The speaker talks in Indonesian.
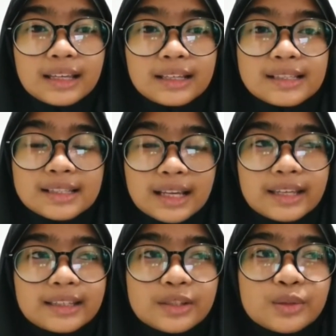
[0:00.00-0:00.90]

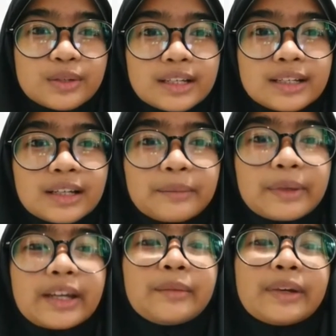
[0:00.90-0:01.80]
saingnya juga dengan
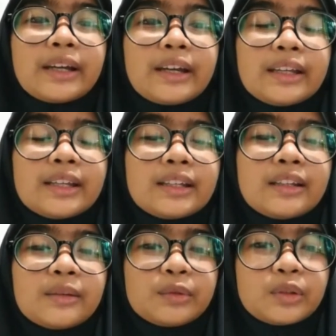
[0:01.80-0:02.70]
pakaian-pakaian yang
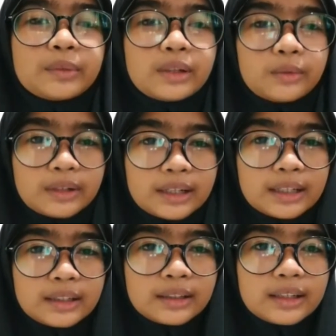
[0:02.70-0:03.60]
tidak menutup
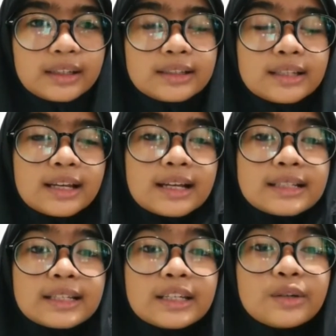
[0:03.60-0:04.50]
aurat nah
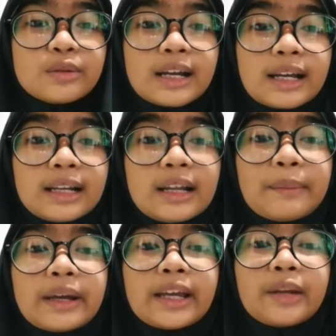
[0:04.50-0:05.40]
jadi
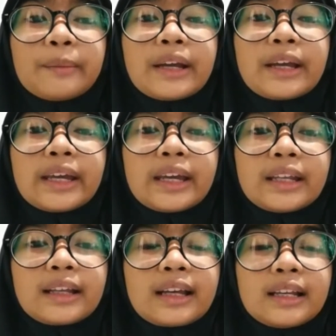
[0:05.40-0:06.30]
gunakanlah
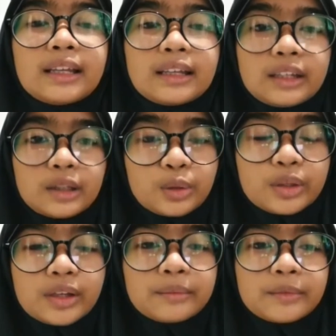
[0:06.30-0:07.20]
pakaian-pakaian kalian itu
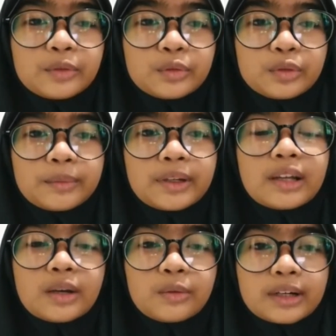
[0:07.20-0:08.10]
yang menutupkan
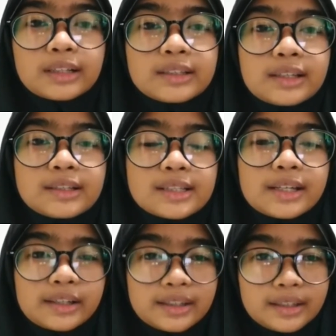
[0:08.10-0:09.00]
aurat yang
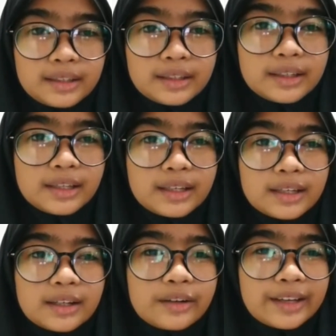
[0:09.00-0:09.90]
syari oke
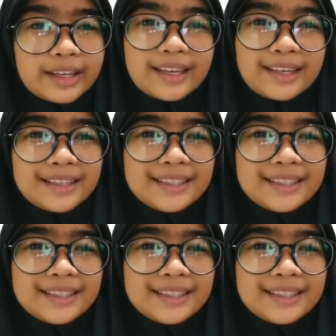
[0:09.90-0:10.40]
okay.